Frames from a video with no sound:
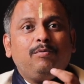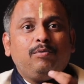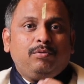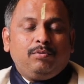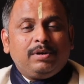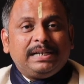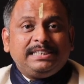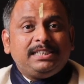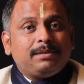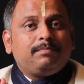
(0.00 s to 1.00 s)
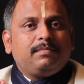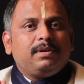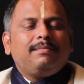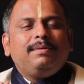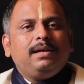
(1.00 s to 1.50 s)
ஒரு ஒரு அச்சம்
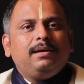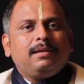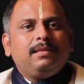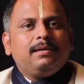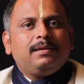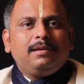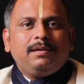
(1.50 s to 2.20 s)
அப்படிங்கிறது